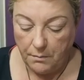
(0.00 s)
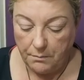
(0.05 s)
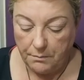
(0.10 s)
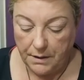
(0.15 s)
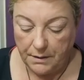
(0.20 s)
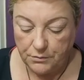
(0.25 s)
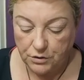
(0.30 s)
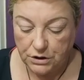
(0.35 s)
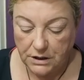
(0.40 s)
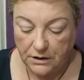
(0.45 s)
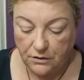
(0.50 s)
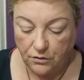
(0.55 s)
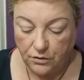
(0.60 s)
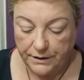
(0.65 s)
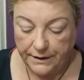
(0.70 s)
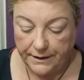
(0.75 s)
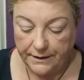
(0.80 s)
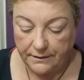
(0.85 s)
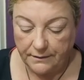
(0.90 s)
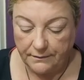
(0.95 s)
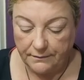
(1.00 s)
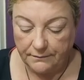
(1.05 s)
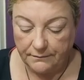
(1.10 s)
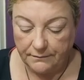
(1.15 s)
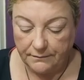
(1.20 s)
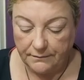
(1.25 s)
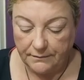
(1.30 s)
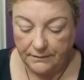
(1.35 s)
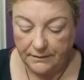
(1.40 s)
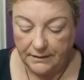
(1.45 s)
vamos a coger
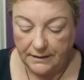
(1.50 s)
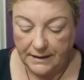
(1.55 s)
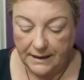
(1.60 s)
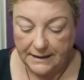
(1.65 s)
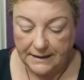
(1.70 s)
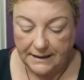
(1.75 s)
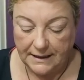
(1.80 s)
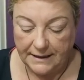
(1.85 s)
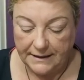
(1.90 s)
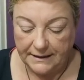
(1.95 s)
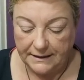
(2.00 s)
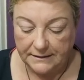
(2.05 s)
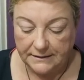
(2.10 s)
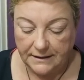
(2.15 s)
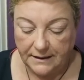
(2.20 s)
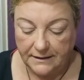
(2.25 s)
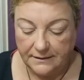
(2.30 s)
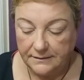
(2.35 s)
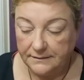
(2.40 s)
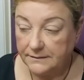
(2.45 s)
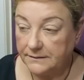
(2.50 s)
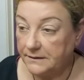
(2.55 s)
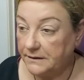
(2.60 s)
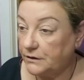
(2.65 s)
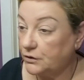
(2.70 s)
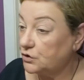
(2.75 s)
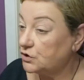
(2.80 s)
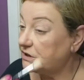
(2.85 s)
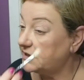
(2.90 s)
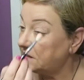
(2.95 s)
la clarita
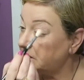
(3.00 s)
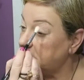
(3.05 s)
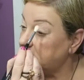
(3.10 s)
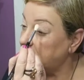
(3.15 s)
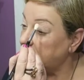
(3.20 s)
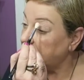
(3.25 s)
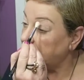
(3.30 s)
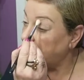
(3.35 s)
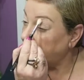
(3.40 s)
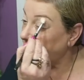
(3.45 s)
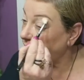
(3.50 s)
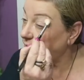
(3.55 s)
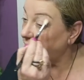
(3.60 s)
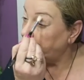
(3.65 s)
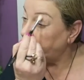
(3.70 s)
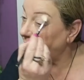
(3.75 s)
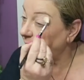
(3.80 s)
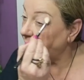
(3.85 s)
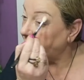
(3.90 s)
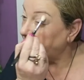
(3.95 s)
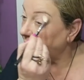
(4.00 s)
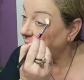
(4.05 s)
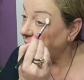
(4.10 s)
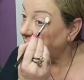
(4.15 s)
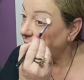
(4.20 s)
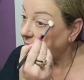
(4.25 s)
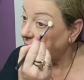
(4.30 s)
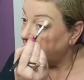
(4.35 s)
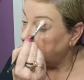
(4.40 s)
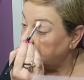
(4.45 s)
que os he enseñado
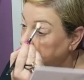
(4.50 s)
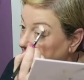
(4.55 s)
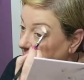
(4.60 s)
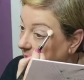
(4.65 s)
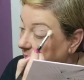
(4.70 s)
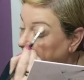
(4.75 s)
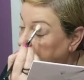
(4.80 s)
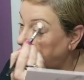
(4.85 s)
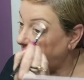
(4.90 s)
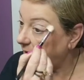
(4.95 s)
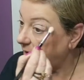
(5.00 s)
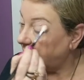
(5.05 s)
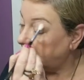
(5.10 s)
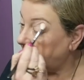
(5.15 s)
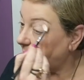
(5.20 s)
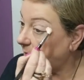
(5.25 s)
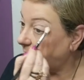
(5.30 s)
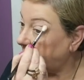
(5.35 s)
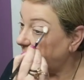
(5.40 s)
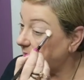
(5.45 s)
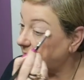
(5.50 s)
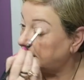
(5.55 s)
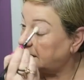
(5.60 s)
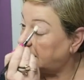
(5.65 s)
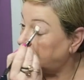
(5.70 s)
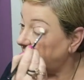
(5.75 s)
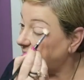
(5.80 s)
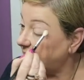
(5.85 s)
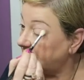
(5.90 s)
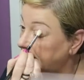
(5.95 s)
de la
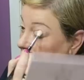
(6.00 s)
paleta